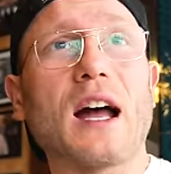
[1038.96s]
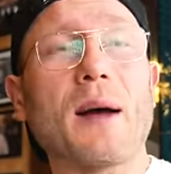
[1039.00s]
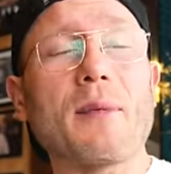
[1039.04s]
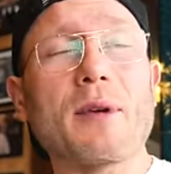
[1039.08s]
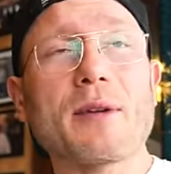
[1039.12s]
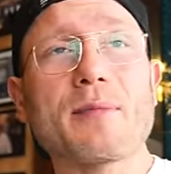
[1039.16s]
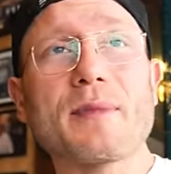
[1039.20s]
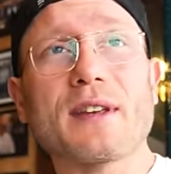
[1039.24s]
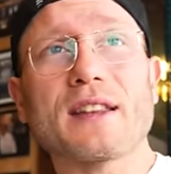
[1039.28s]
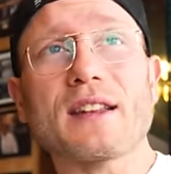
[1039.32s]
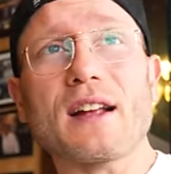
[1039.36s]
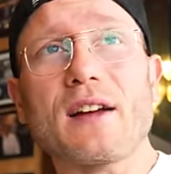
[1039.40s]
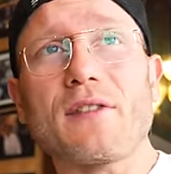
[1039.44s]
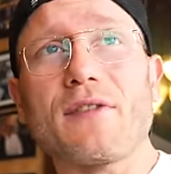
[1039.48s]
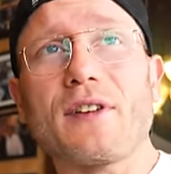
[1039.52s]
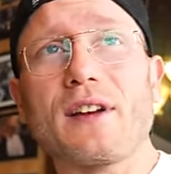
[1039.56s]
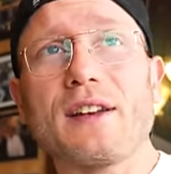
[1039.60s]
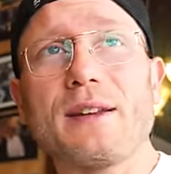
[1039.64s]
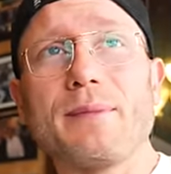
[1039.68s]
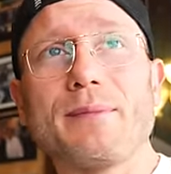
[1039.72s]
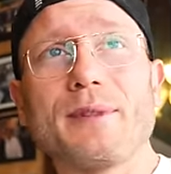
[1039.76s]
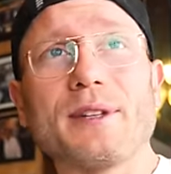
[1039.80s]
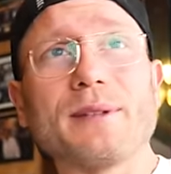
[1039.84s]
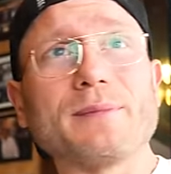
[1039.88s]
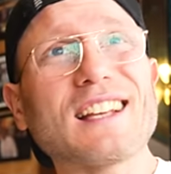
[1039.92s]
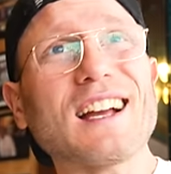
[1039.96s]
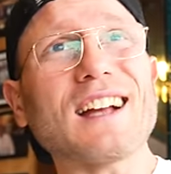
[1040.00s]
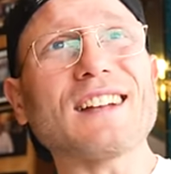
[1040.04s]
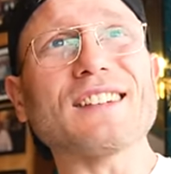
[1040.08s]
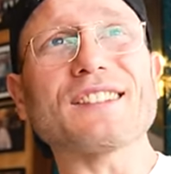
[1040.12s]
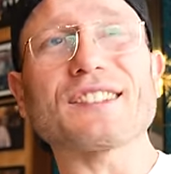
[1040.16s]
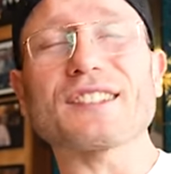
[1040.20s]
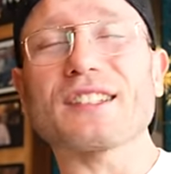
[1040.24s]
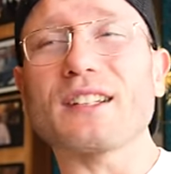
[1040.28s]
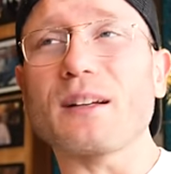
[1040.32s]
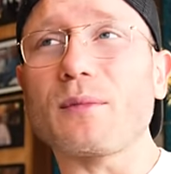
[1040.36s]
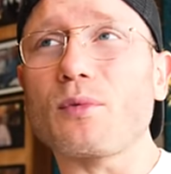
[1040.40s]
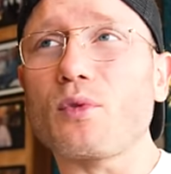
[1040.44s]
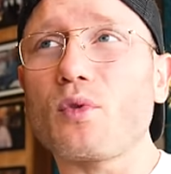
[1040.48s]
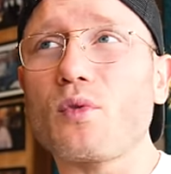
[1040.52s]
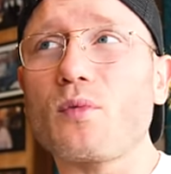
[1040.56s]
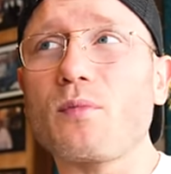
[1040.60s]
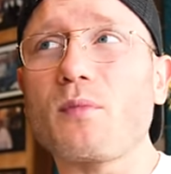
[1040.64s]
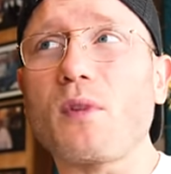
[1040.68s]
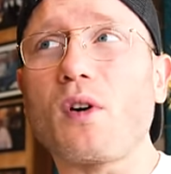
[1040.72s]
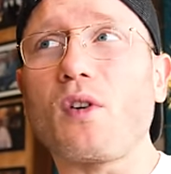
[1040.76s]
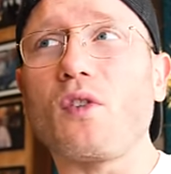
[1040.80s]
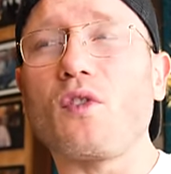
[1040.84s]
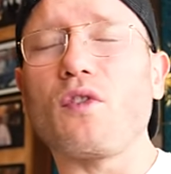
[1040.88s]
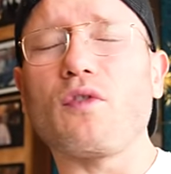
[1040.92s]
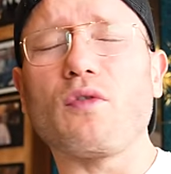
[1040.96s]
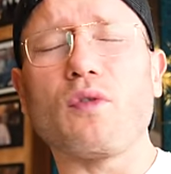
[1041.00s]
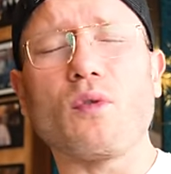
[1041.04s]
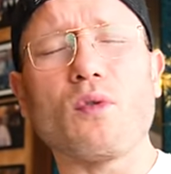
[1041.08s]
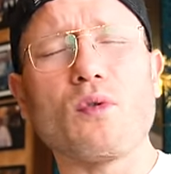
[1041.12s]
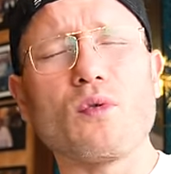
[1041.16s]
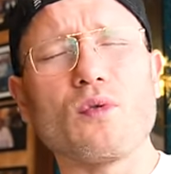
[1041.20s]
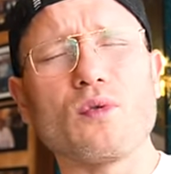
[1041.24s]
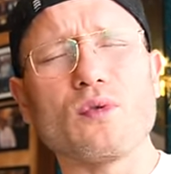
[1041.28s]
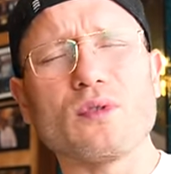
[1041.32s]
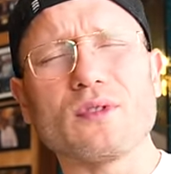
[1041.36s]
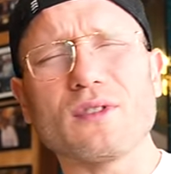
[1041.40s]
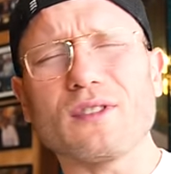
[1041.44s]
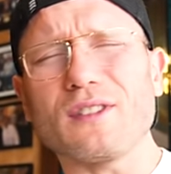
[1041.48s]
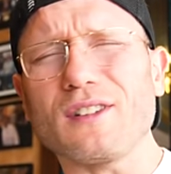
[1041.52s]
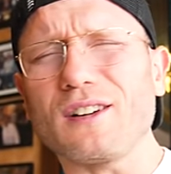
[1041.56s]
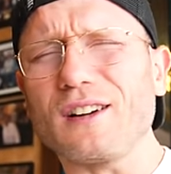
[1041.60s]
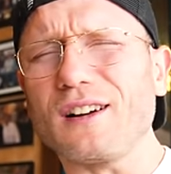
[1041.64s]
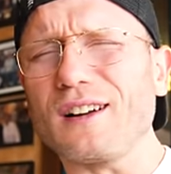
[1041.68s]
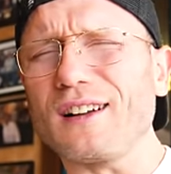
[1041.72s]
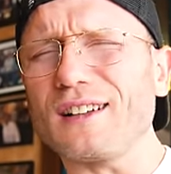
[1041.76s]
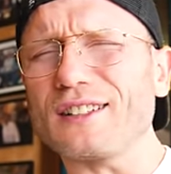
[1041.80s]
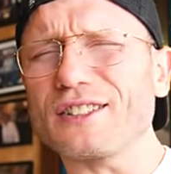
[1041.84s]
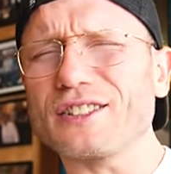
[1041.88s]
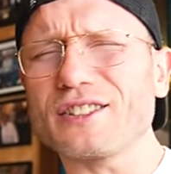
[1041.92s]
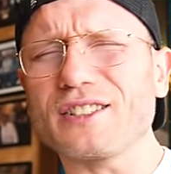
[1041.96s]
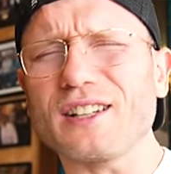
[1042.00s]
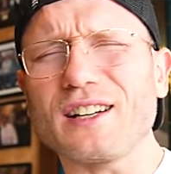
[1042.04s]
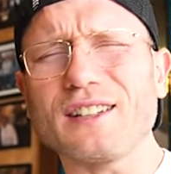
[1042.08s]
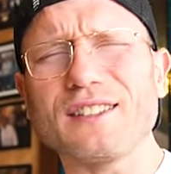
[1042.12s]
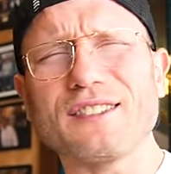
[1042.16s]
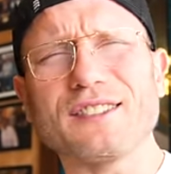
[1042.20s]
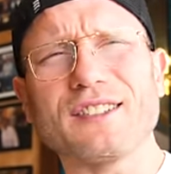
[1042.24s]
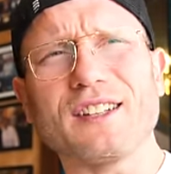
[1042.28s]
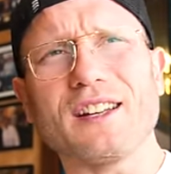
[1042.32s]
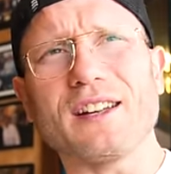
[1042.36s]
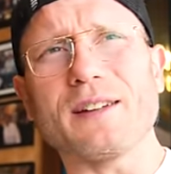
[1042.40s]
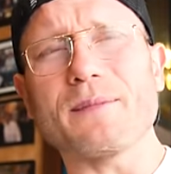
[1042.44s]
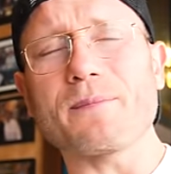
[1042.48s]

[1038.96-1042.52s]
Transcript: Da habe ich mich da verliebt. Ganz knapp oben auf. Oh, oh scheiße,